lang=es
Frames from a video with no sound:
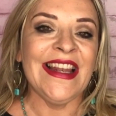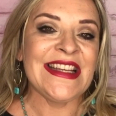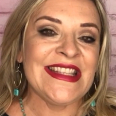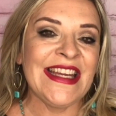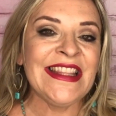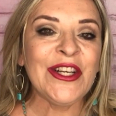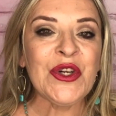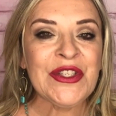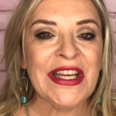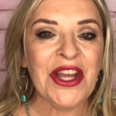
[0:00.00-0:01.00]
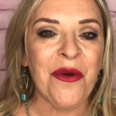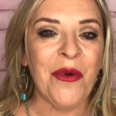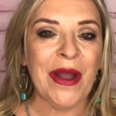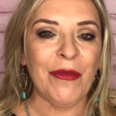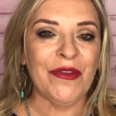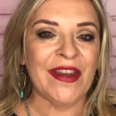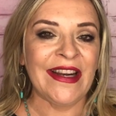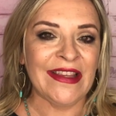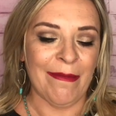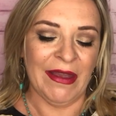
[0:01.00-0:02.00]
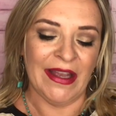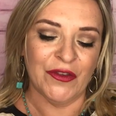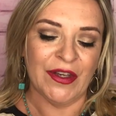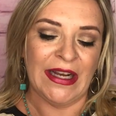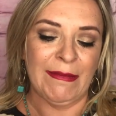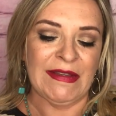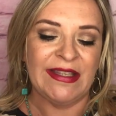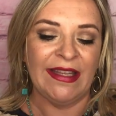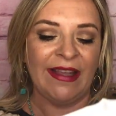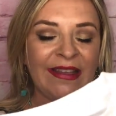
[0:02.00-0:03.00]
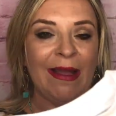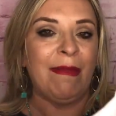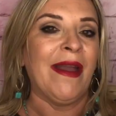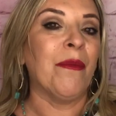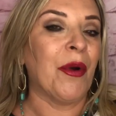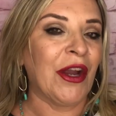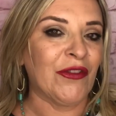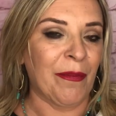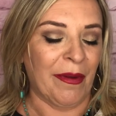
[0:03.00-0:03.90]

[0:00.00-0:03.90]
La siguiente cosita que os voy a mostrar también es otra camiseta y también es un poquito